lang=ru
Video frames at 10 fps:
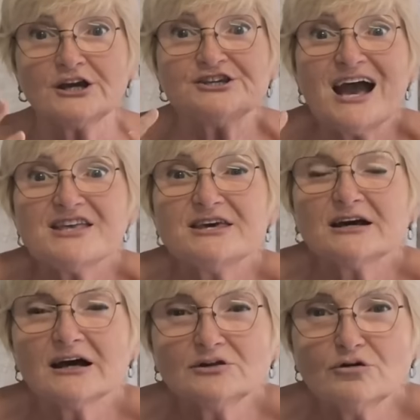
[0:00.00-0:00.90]
я не
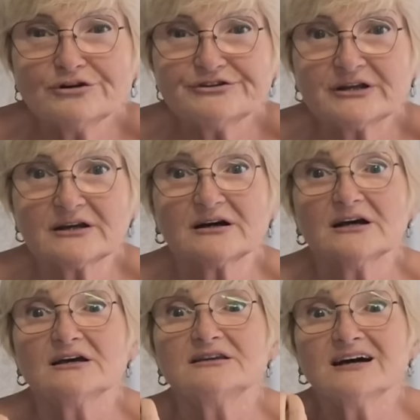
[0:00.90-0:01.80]
голодная,
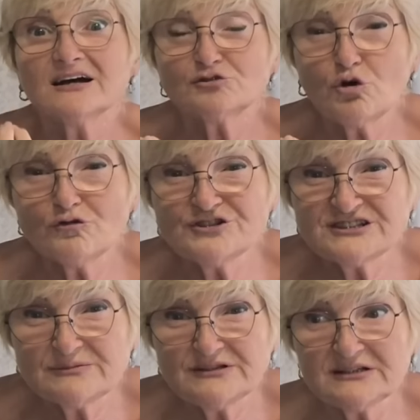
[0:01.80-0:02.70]
я готовлю
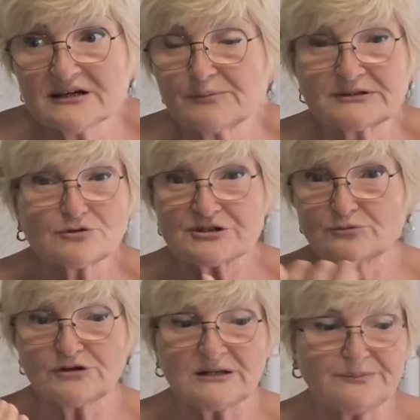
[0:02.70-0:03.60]
семье, потому что
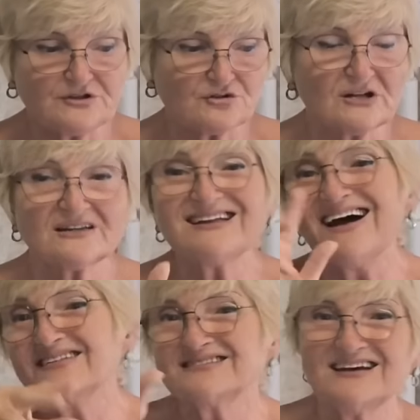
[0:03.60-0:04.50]
многие пишут,
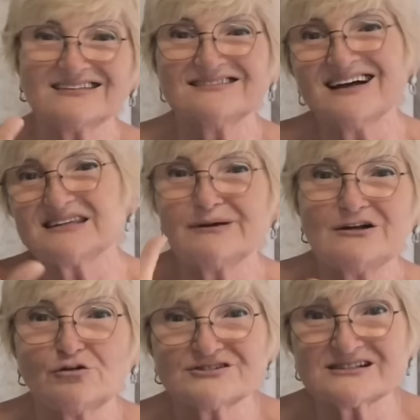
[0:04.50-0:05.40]
да, ты одна, тебе
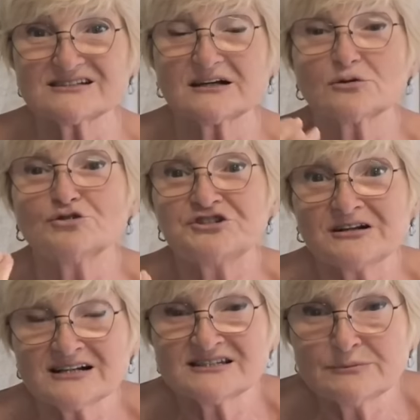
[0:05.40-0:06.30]
легко сказать, у
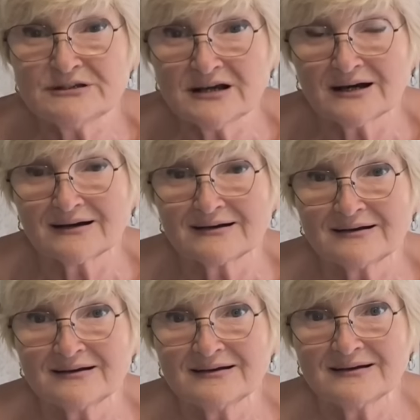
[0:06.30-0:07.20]
человека семья,
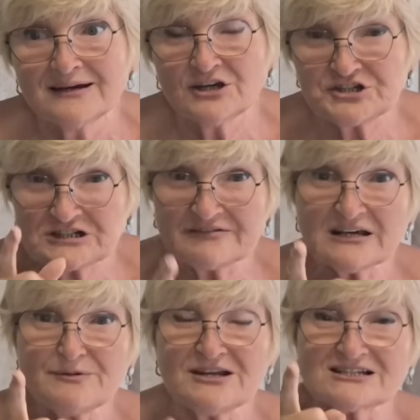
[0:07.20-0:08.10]
и
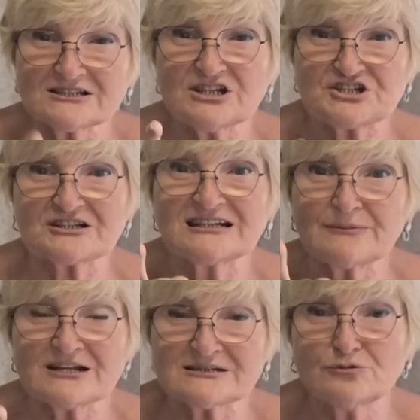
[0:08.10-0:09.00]
человек меня слышит, она
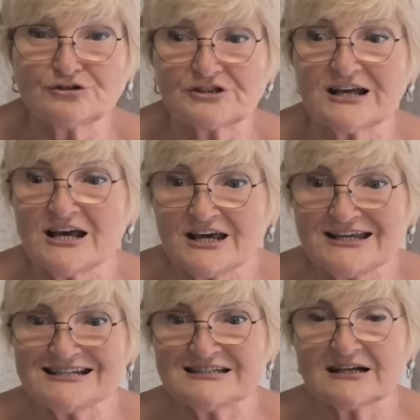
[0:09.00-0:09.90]
меня смотрит, и
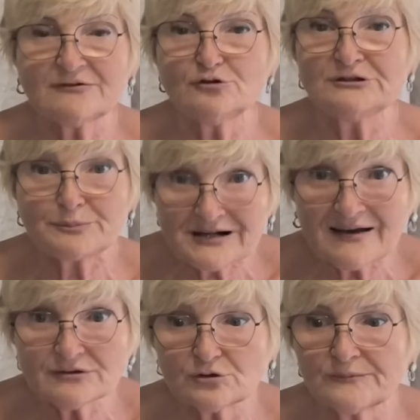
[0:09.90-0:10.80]
если я говорю
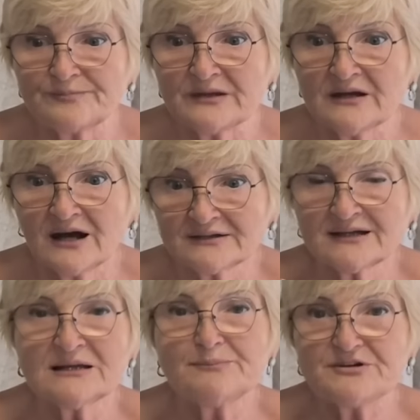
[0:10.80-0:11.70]
неправду,
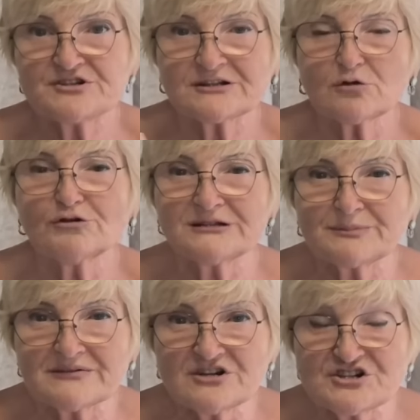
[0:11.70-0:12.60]
она напишет какое-то
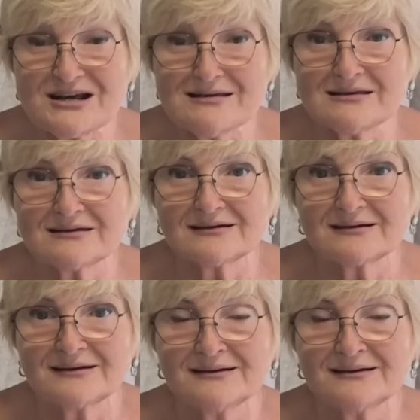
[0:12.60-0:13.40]
провержение –